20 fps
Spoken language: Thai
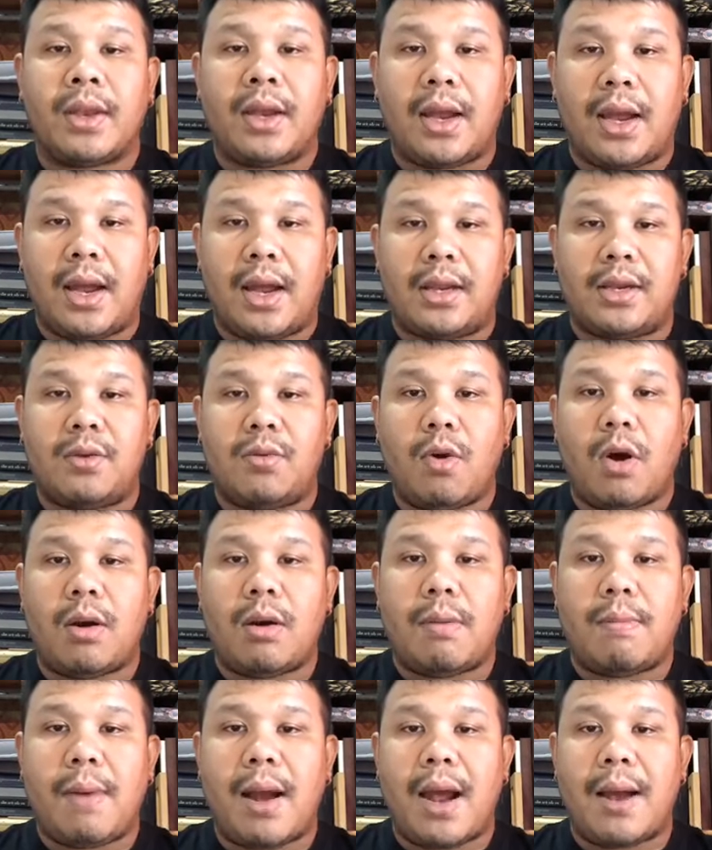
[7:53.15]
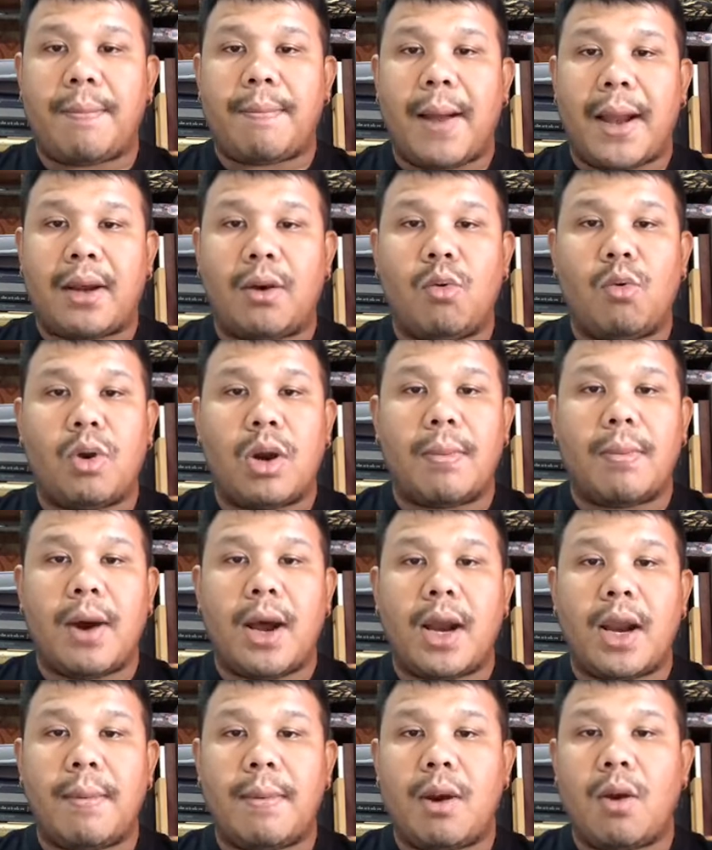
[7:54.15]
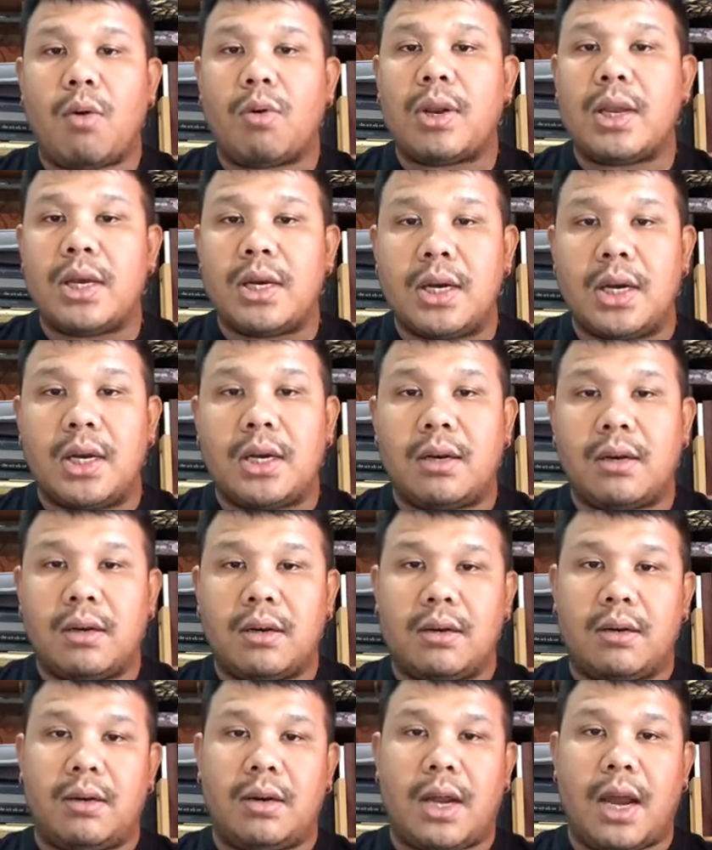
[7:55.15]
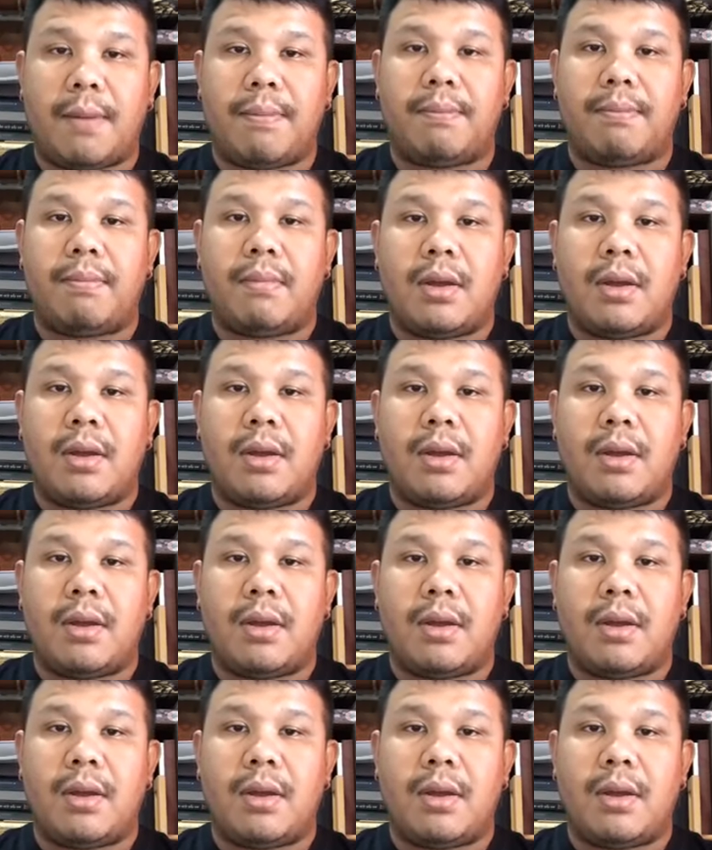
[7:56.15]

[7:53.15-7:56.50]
อ่า ชีวรมาบังปัดลูกระเบิดให้ไปลงที่อื่นนะครับ